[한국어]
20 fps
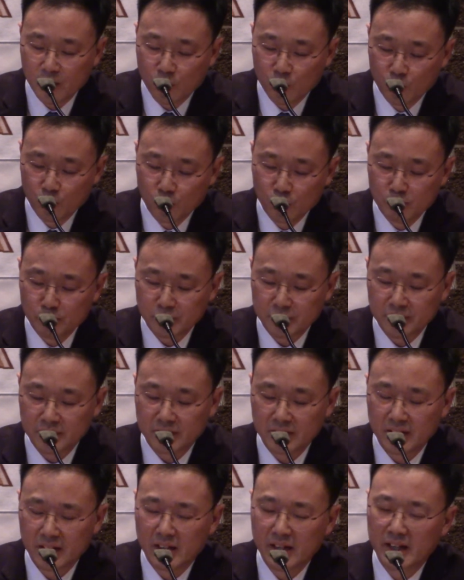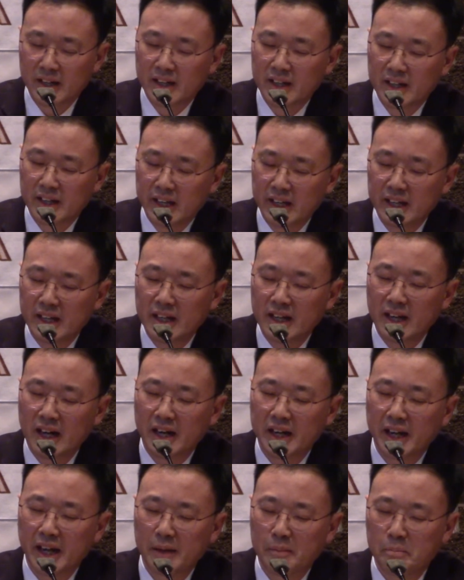울음은
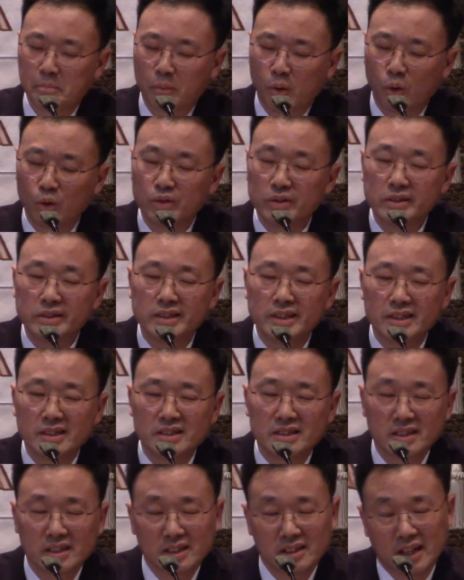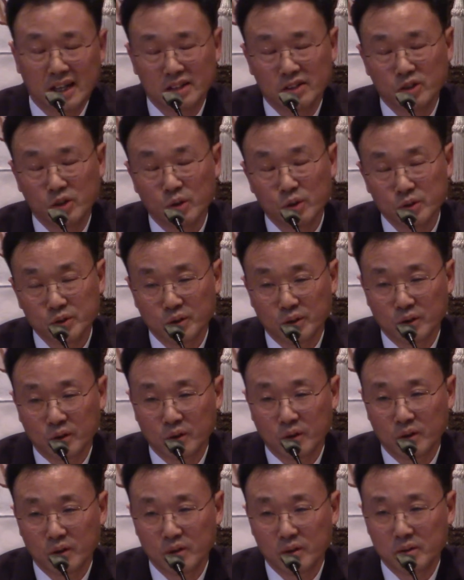인간의 본질적인 한
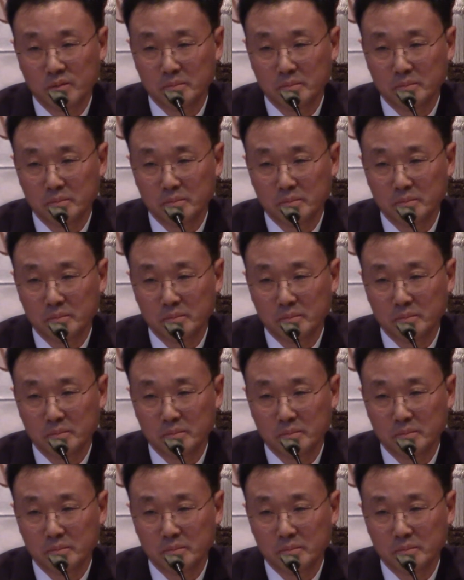요소로